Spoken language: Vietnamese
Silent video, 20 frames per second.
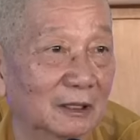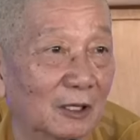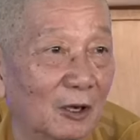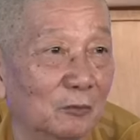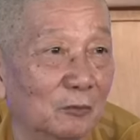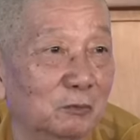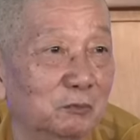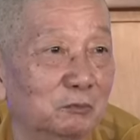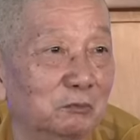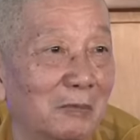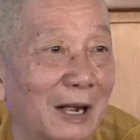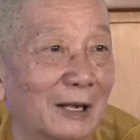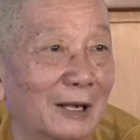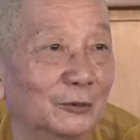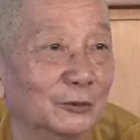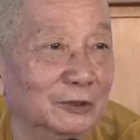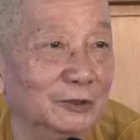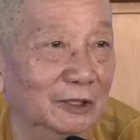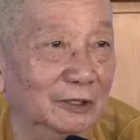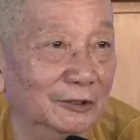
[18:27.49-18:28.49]
không
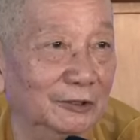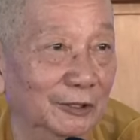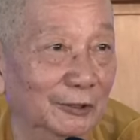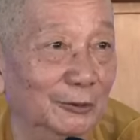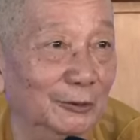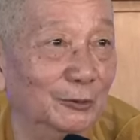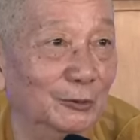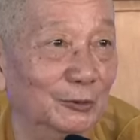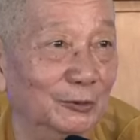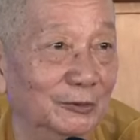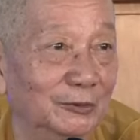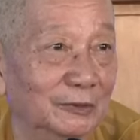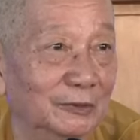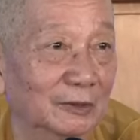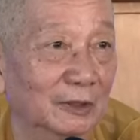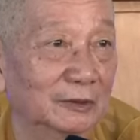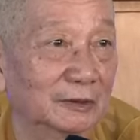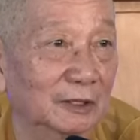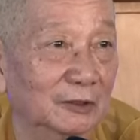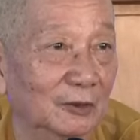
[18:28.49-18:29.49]
bao giờ thiếu,
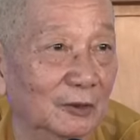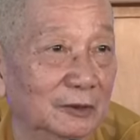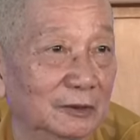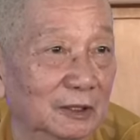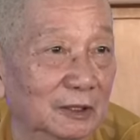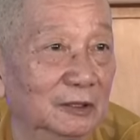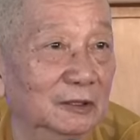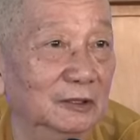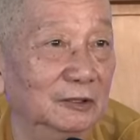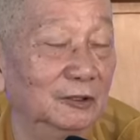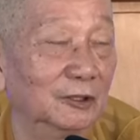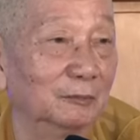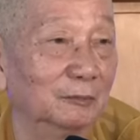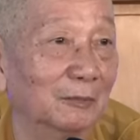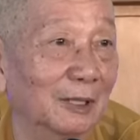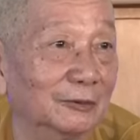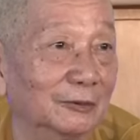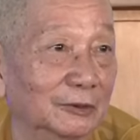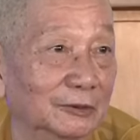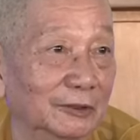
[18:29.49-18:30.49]
có thể nói dư chứ
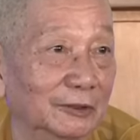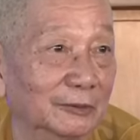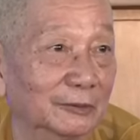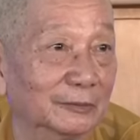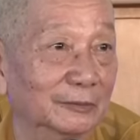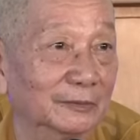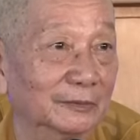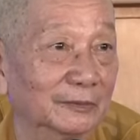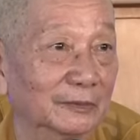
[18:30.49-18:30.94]
không bao giờ thiếu.